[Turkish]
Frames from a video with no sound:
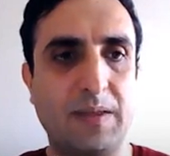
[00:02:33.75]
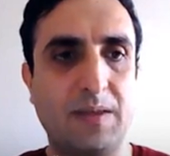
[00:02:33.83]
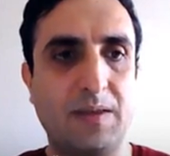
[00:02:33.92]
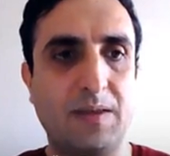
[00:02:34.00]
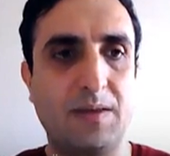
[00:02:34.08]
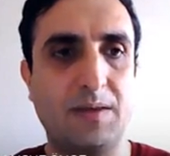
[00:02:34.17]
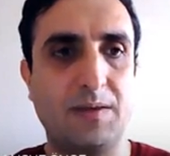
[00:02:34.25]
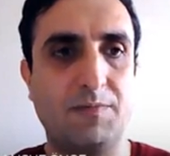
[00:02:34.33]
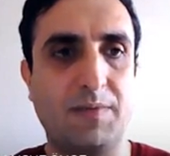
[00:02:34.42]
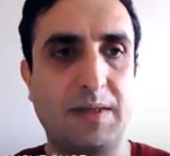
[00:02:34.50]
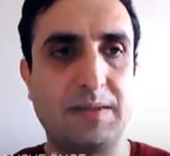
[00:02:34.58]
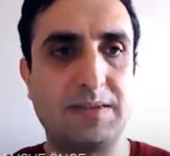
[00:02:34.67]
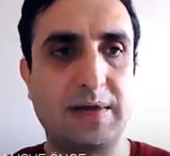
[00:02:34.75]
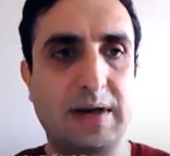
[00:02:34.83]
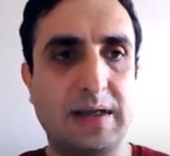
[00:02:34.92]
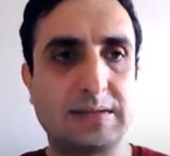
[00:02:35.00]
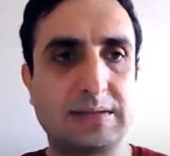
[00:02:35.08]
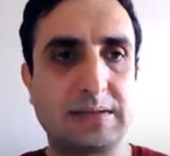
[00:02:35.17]
Vas deferans
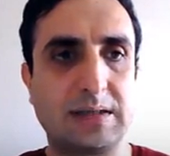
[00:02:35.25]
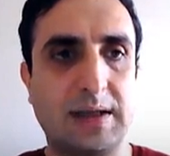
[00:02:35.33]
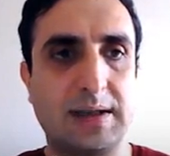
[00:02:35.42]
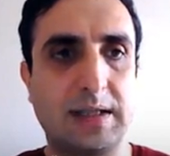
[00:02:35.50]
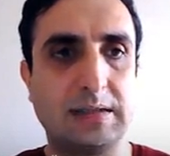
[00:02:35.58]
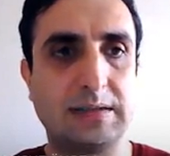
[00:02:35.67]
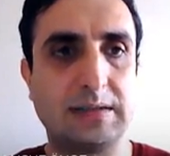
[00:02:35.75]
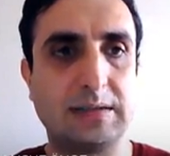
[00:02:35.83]
kanalı,